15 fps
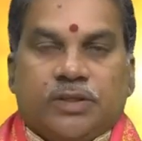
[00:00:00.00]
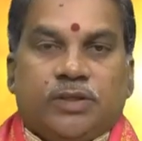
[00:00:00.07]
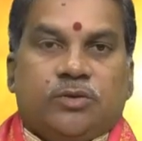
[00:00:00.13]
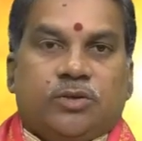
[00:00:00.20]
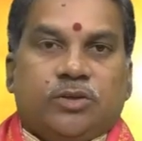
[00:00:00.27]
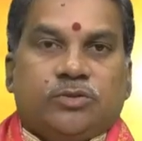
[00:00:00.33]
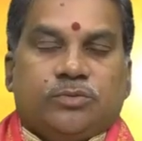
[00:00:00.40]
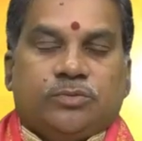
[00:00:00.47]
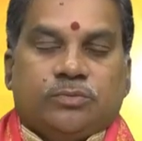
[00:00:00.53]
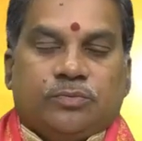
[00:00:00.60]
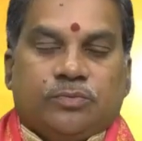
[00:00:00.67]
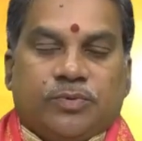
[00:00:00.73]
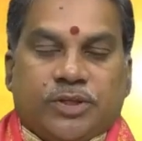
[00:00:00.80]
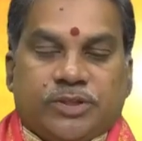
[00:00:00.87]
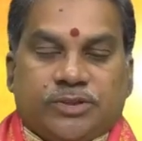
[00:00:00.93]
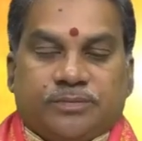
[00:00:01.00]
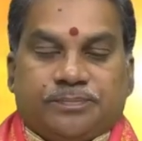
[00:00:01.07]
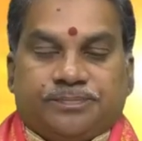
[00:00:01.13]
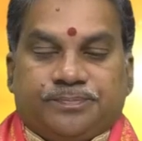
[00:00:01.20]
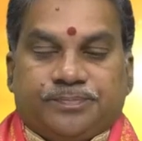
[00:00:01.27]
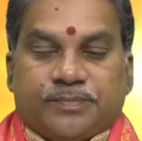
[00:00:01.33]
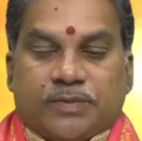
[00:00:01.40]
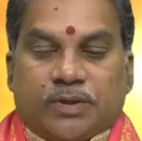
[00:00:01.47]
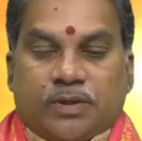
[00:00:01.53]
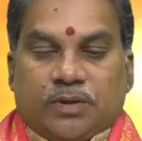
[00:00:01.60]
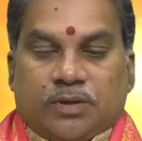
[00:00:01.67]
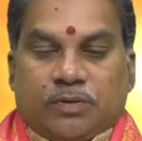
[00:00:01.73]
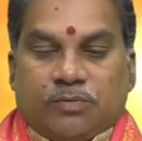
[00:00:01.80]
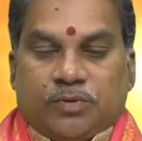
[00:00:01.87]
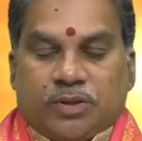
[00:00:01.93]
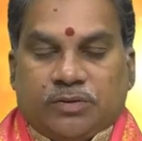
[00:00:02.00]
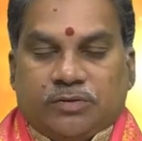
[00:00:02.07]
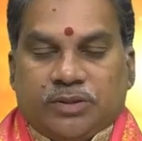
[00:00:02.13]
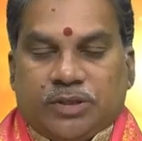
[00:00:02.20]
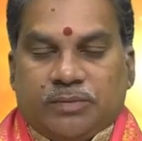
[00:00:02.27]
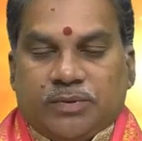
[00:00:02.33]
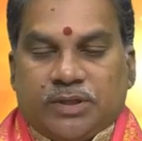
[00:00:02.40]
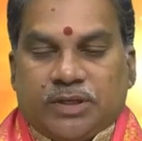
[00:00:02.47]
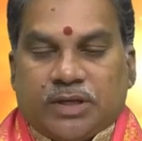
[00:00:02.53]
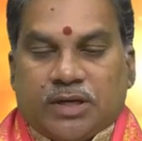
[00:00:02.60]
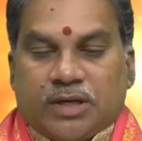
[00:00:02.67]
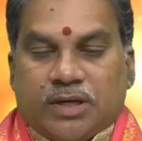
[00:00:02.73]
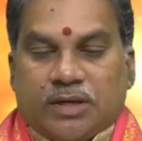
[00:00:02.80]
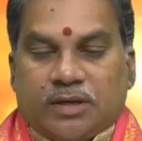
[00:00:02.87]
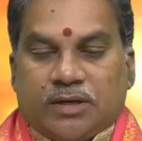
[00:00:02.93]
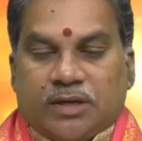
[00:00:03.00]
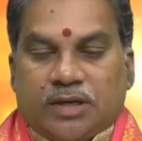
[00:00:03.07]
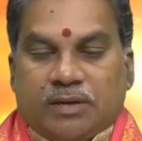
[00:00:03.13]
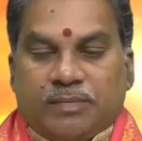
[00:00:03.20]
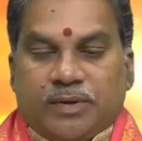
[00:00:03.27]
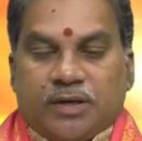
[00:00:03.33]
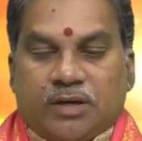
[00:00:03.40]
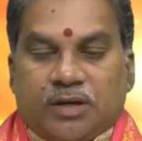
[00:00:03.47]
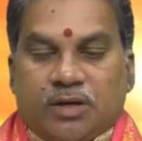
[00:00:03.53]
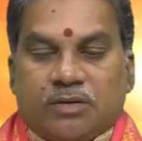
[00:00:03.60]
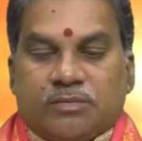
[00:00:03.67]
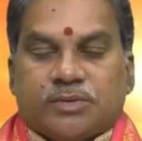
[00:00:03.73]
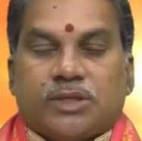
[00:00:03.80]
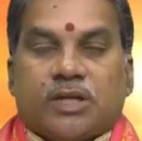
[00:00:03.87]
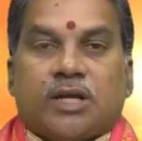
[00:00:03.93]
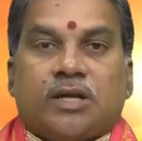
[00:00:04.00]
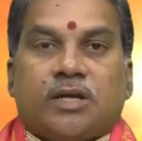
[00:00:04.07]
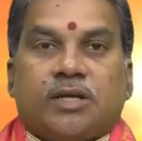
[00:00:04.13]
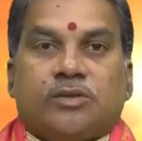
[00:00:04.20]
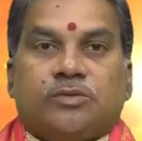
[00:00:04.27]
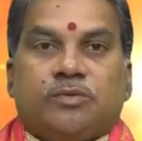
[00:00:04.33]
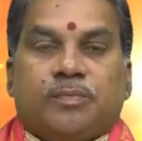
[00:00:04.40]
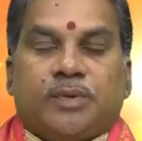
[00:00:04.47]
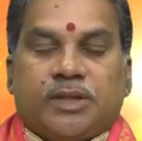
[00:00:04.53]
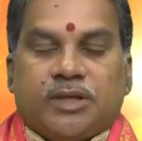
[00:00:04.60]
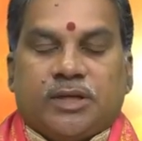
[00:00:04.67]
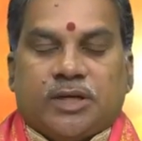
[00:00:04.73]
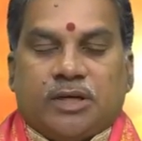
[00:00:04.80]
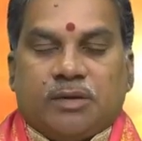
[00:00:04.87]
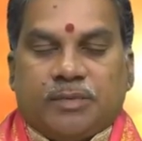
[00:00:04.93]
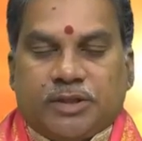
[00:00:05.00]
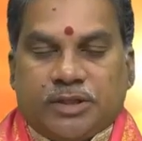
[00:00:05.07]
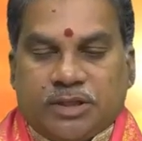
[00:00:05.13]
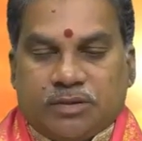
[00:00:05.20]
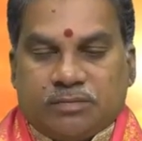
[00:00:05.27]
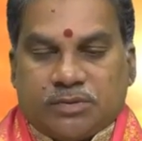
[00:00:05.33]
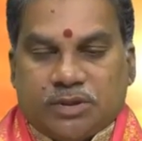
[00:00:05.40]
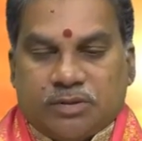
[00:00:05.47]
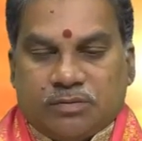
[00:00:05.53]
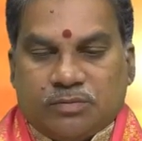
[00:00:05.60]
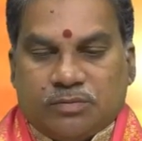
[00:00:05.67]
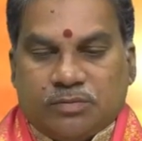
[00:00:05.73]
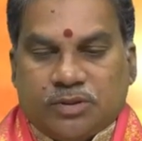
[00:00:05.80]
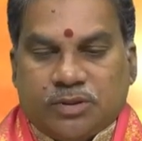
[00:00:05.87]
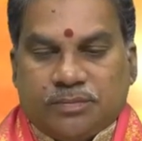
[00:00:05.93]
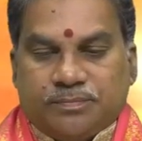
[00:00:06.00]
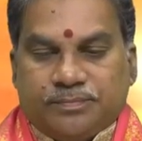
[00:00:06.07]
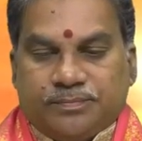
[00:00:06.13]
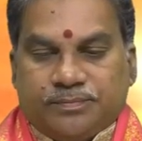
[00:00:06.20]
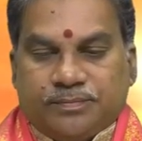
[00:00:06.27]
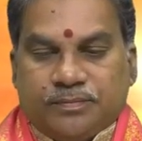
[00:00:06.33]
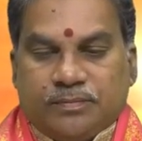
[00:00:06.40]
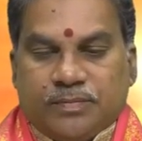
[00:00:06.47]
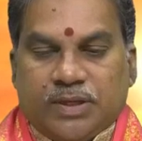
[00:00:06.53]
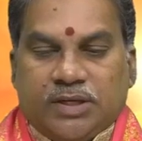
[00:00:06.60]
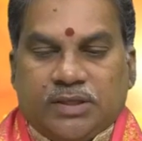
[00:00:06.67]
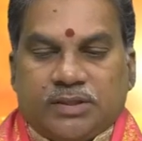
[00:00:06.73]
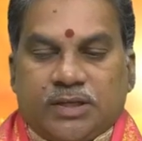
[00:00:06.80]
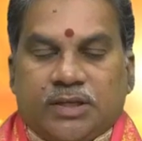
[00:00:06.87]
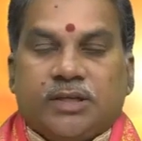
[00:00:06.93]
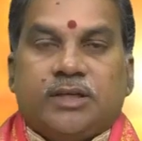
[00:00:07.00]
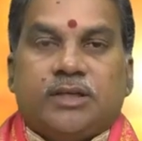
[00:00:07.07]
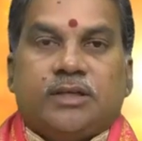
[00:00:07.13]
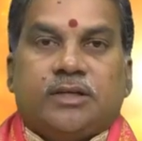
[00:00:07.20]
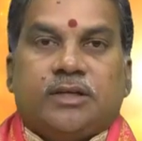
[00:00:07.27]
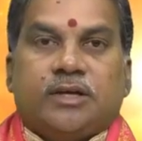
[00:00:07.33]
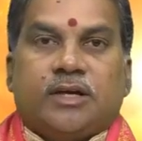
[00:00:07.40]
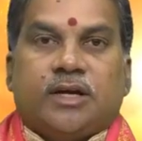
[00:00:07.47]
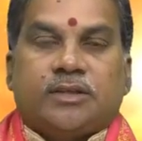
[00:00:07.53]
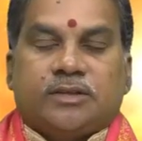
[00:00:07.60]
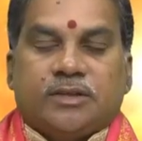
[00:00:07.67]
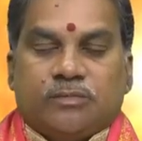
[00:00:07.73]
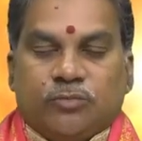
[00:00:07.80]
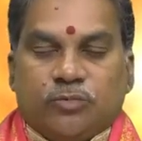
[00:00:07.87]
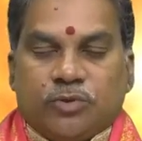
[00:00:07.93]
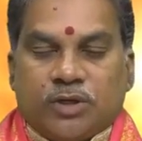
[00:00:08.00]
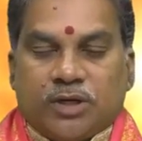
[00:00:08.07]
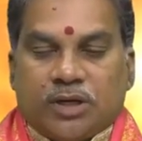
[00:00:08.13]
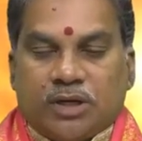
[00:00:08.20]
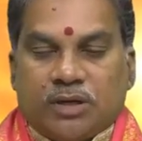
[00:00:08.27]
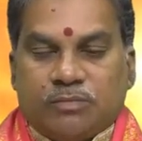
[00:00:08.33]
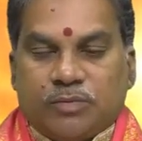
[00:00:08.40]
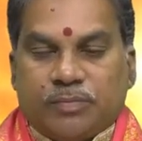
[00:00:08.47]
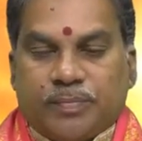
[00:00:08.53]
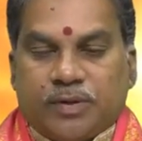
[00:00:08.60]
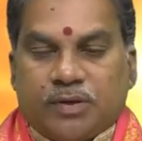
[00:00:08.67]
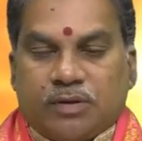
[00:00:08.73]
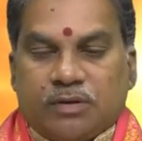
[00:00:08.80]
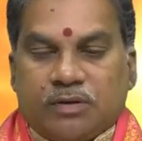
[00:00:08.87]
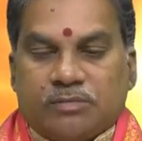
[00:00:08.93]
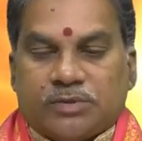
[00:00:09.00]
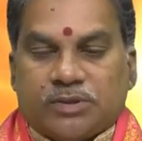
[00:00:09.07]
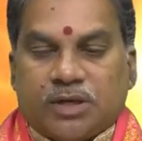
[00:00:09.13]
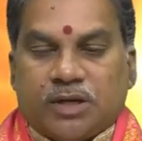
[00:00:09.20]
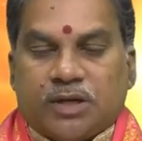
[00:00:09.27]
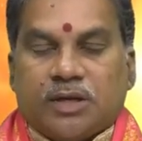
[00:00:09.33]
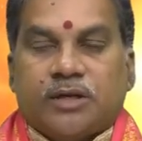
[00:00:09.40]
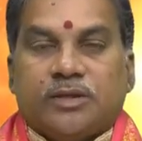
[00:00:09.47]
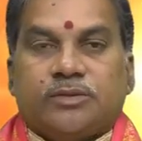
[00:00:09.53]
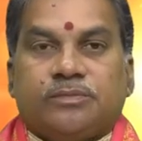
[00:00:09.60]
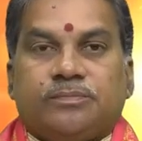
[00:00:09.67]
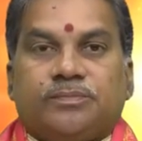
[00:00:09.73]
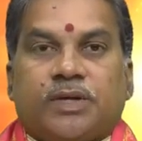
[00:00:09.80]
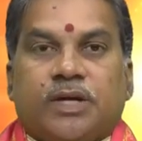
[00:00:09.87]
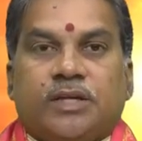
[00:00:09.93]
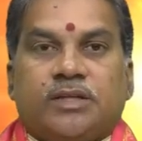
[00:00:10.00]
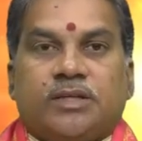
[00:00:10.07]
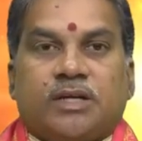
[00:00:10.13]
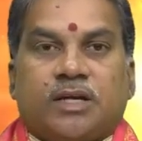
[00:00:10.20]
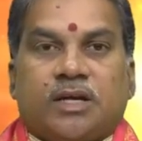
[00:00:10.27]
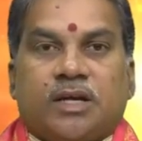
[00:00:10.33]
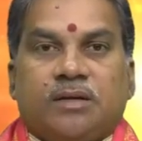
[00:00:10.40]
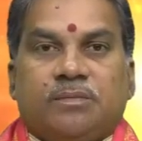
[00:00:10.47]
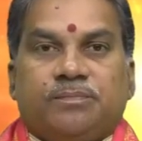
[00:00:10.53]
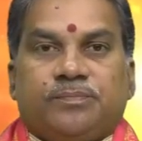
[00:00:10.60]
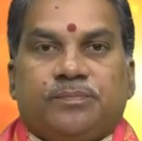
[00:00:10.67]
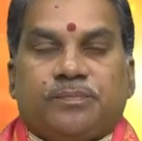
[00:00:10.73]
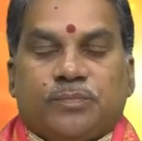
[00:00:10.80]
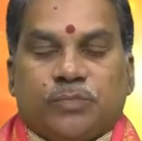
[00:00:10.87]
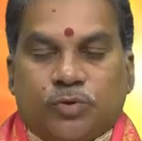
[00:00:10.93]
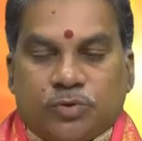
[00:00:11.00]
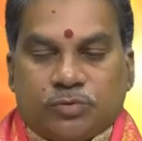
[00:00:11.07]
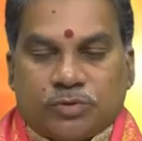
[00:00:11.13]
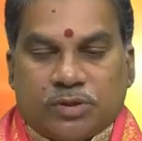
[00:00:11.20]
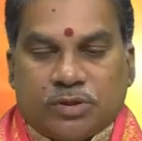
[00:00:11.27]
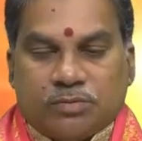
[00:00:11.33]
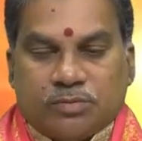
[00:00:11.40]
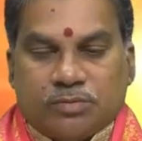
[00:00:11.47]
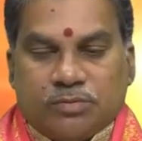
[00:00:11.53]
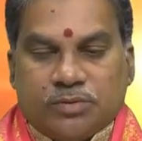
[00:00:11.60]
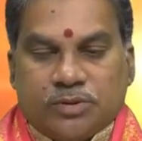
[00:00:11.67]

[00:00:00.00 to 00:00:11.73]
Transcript: ఈరోజు వర్జం ఉదయం ఎనిమిది గంటల నలభై నాలుగు నిమిషాల అయితే పది గంటల పదిహేను నిమిషాల వరకు ఉంది మళ్ళీ తిరిగి రాత్రి మూడు గంటల ముప్పై నాలుగు నిమిషాల అయితే ఐదు గంటల మూడు నిమిషాల వరకు